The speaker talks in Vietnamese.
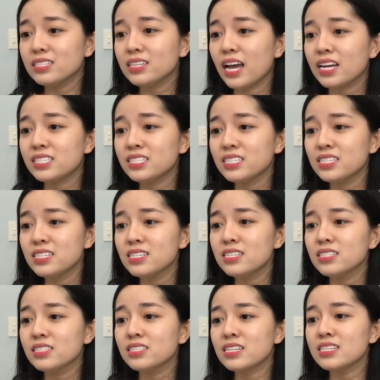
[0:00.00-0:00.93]
Đại
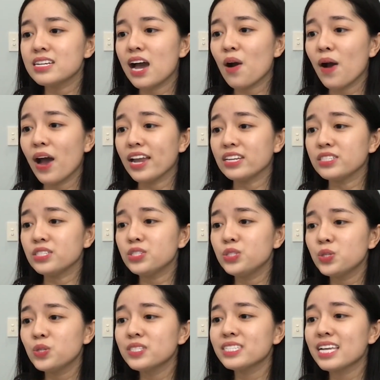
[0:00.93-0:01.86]
sư Từ Đạo
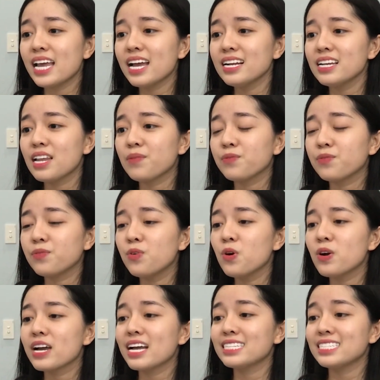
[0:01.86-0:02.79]
Hạnh trút xác làm
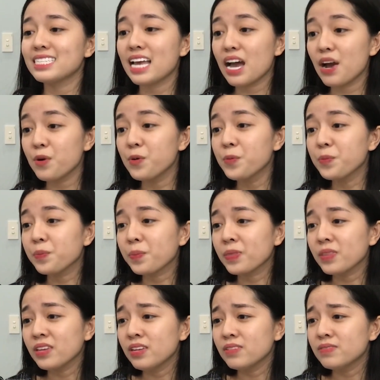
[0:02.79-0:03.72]
vua ra sao?
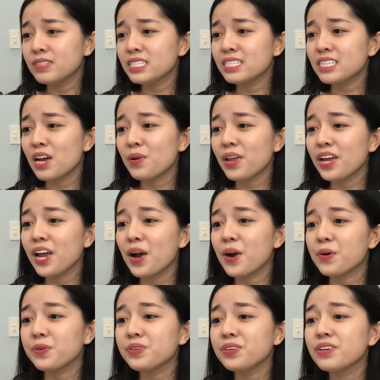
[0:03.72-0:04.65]
Vì sao Thái
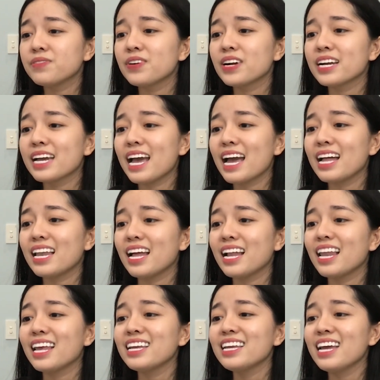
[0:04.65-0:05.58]
hậu Dương Văn Nga
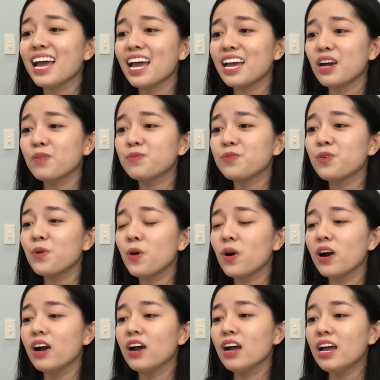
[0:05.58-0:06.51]
lại lấy hai ông
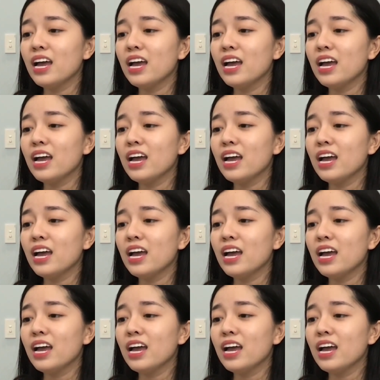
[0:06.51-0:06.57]
vua?